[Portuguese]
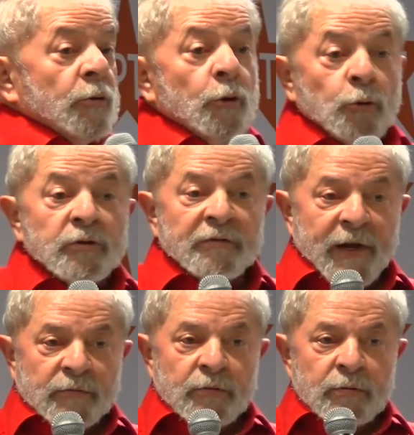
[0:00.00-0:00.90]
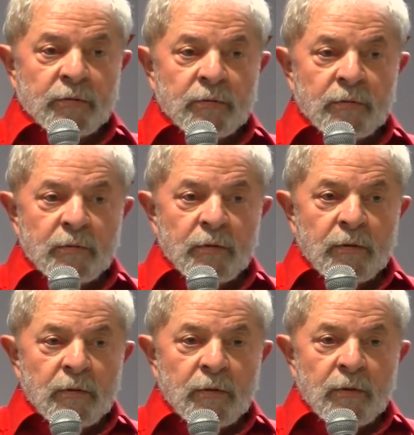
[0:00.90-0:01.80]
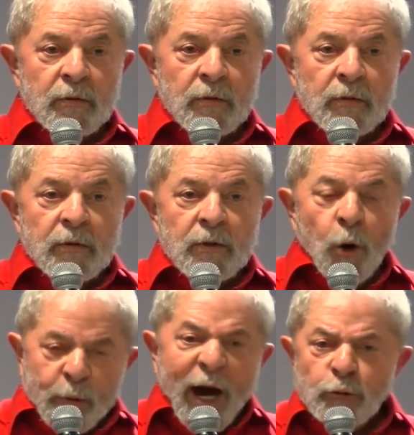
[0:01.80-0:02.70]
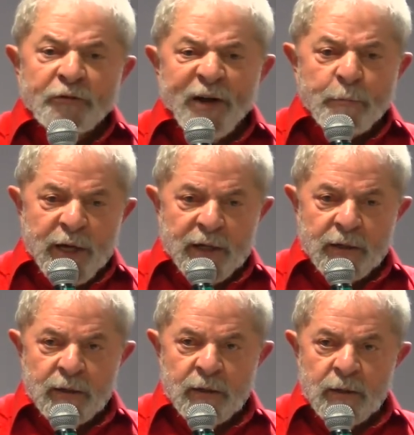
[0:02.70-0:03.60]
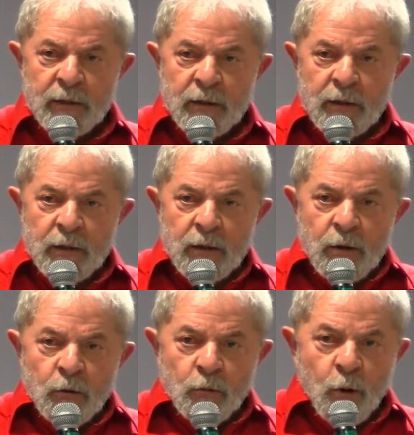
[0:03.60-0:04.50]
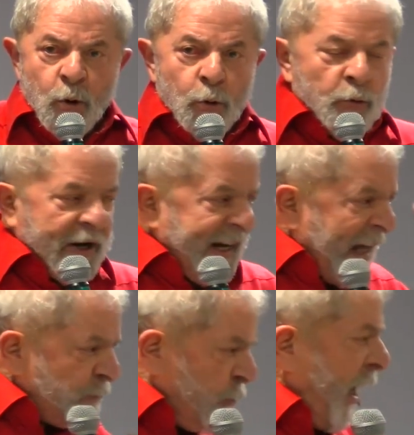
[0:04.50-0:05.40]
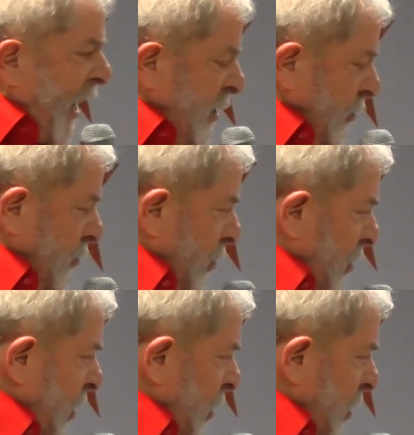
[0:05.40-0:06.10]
o que eu estou dizendo. Eu quero saber, com o crédito caindo,